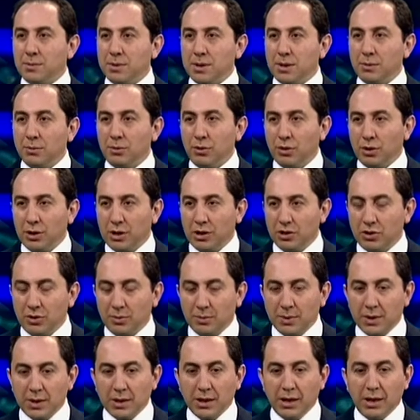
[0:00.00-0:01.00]
bizim
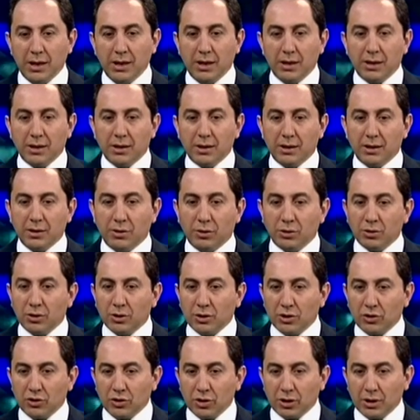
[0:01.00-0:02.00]
öğrencimiz. E, onun
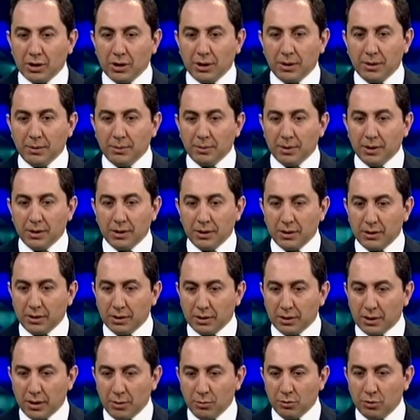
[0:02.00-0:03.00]
dışında e,
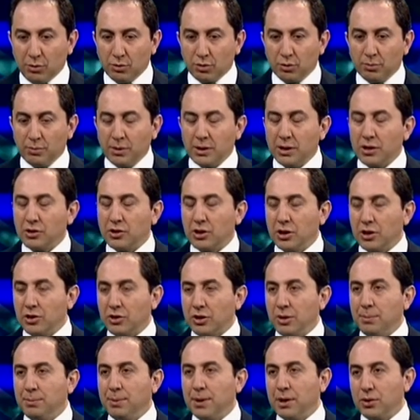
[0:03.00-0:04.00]
kamu kurumlarına
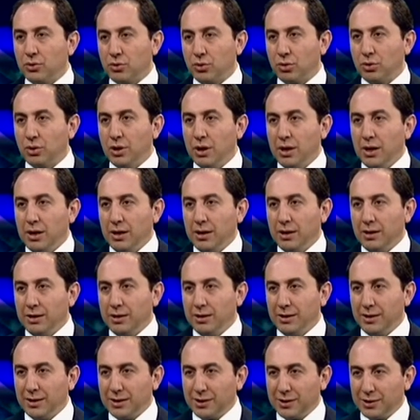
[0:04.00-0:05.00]
çalışan pek çok e,
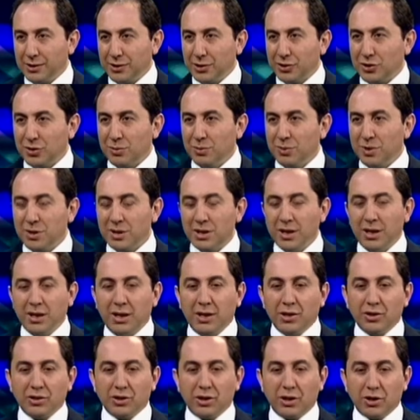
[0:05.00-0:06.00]
arkadaşımız,
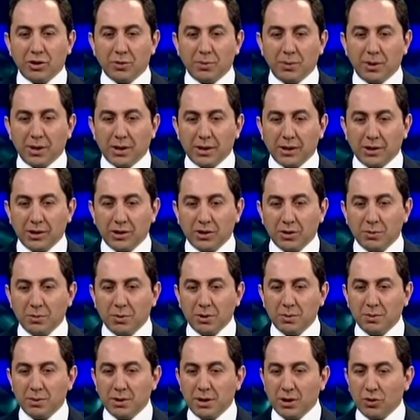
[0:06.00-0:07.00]
çalışma
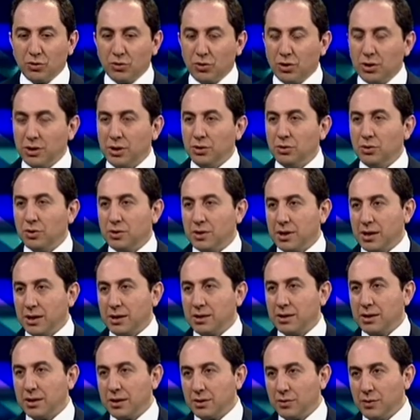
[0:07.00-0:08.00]
arkadaşımız biz de şu ana yüksek
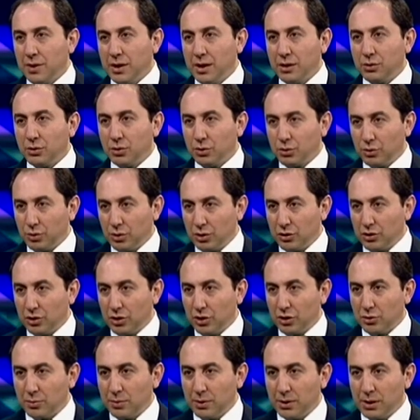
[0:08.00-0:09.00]
lisans veya doktora
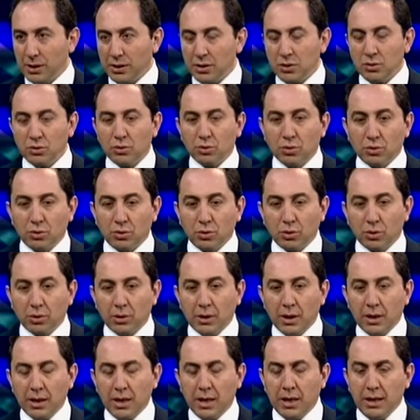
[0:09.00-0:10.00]
çalışmalarını
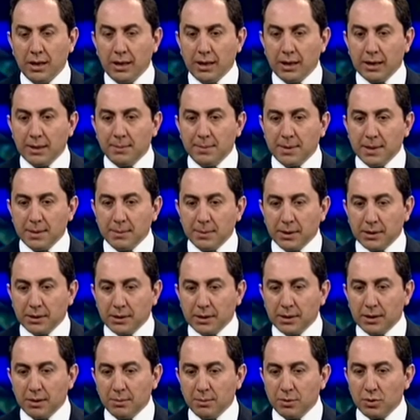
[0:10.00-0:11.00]
sürdürüyorlar. Hani bizim
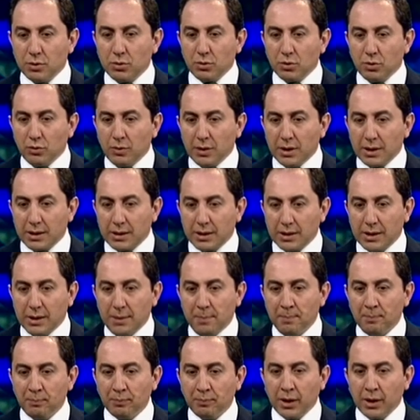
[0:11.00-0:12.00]
anladığımız üniversite
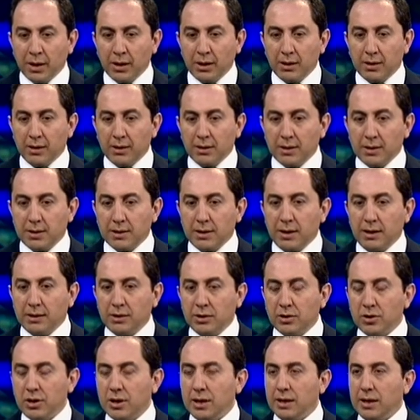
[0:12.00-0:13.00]
e,
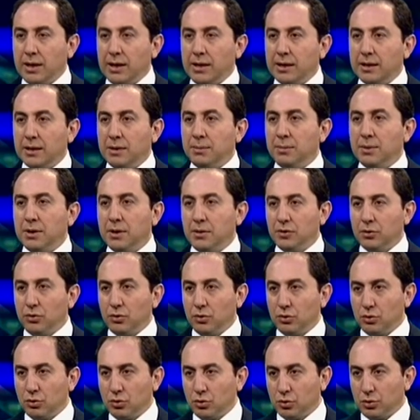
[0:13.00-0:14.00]
sadece eğitimini
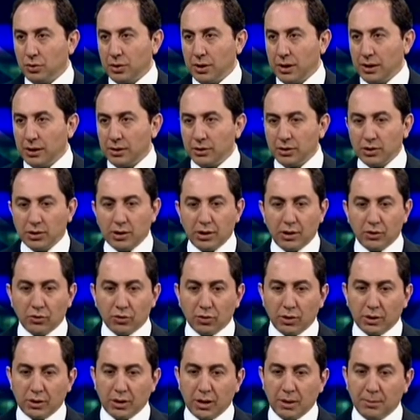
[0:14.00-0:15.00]
sürdüren, işte şu
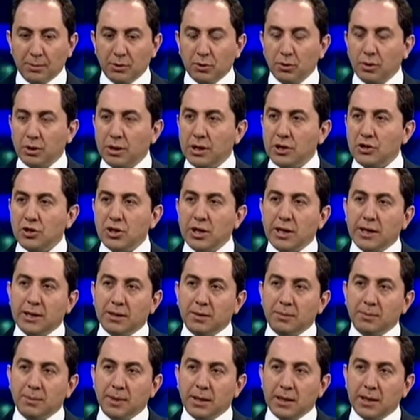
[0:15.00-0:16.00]
kadar bin öğrenci
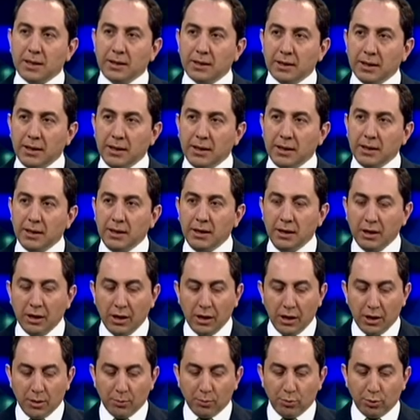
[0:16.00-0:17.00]
eğitim veren değil, değil,
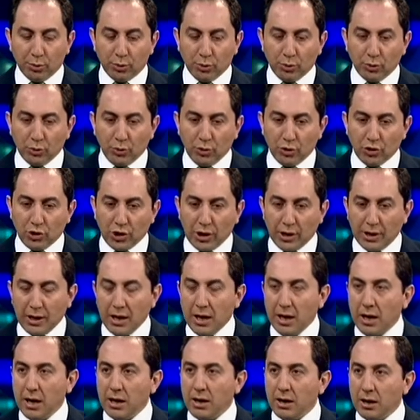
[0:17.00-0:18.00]
bulunduğu
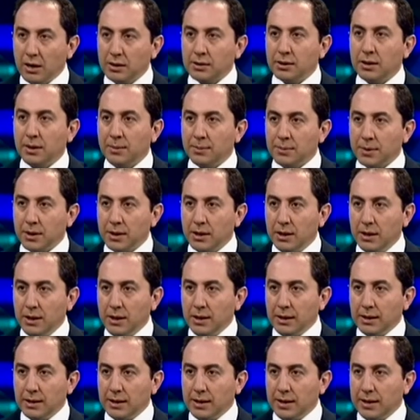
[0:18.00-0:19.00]
şehre her anlamda
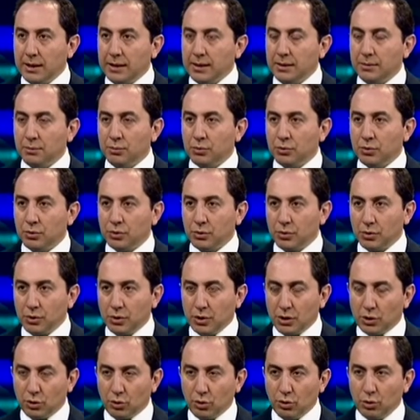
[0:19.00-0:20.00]
yani bunun
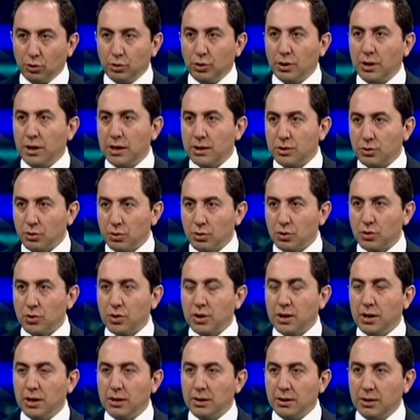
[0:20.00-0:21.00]
e, kültürel,
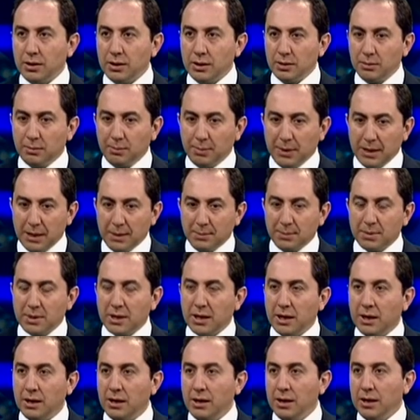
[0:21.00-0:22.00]
sosyal, e,
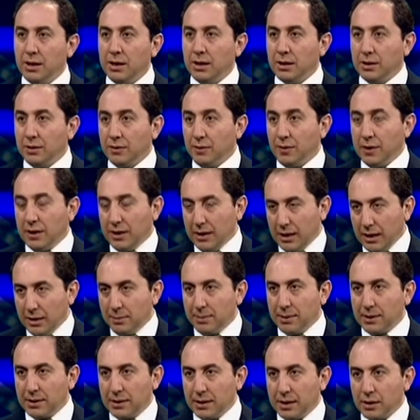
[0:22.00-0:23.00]
bilimsel ve
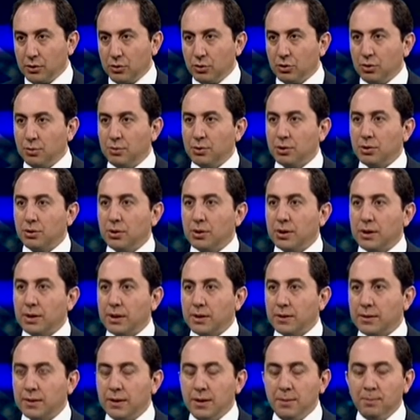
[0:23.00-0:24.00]
elbette ekonomik
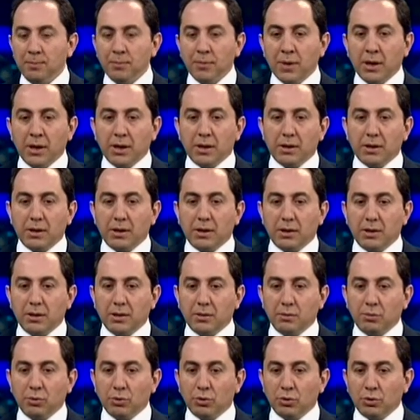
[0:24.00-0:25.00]
olarak da
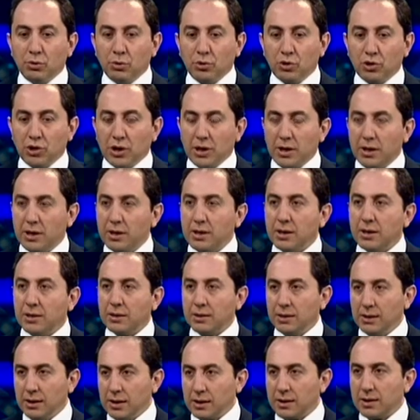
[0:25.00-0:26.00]
e, bulunduğu şehre
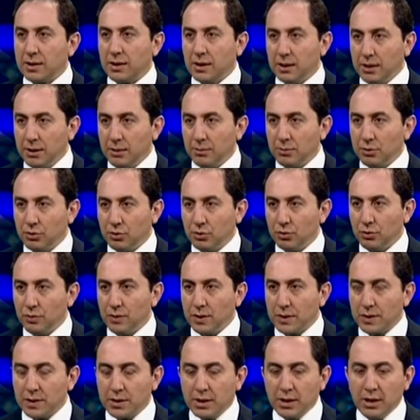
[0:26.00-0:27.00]
katkılar sağlayan bir
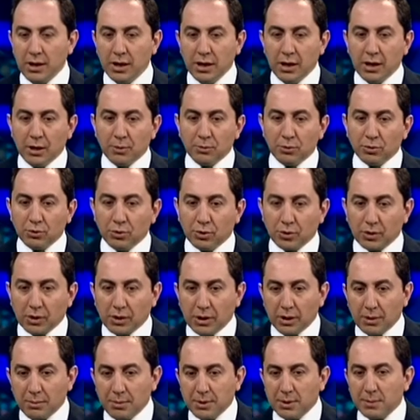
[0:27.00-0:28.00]
üniversite. Bu
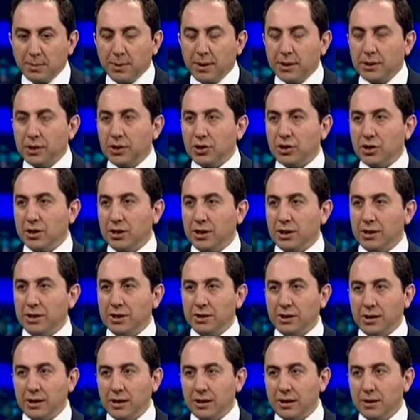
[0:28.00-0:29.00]
noktada da biz paydaş diye
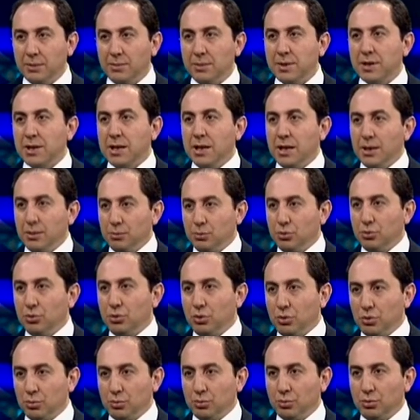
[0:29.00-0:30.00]
nitelediğimiz
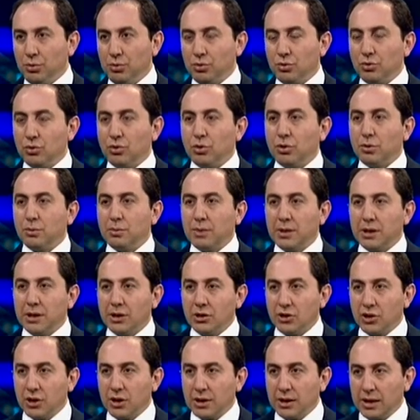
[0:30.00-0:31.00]
bütün bu Çorum'da
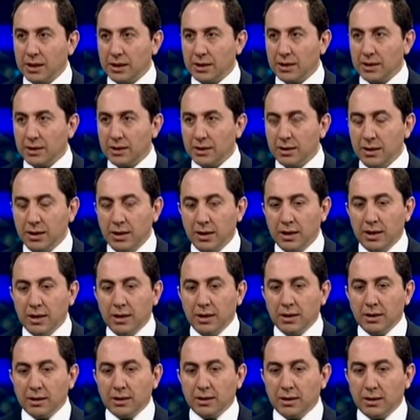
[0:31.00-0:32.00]
yaşayan herkesi
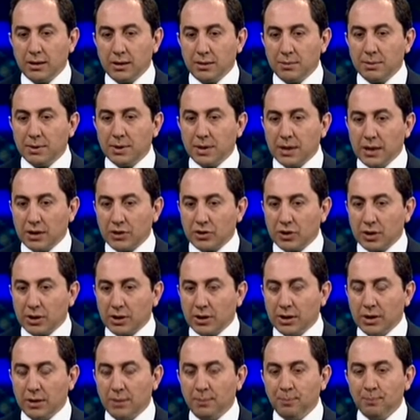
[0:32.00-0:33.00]
e, biz
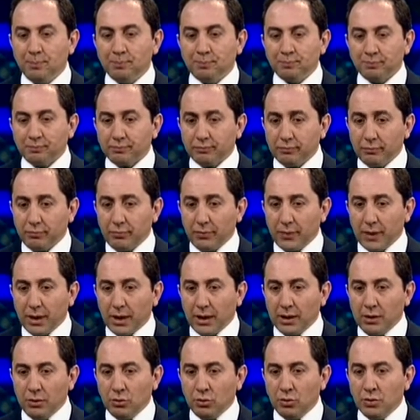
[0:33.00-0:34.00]
gerçekten
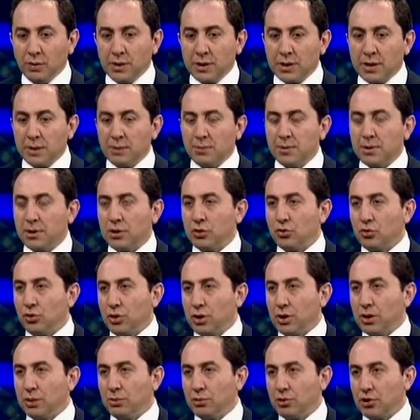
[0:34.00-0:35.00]
üniversitemize
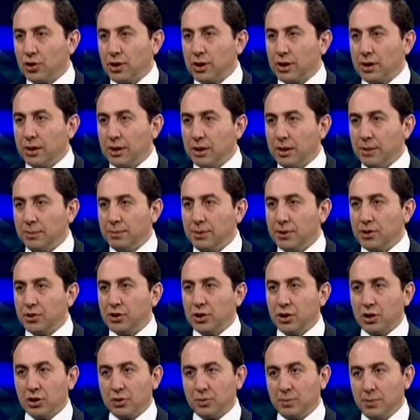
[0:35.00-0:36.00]
şu ya da bu şekilde bir
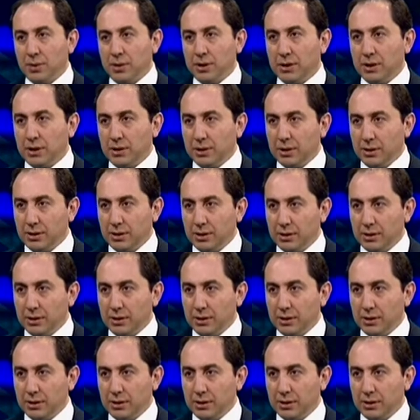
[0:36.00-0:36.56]
çalışma e,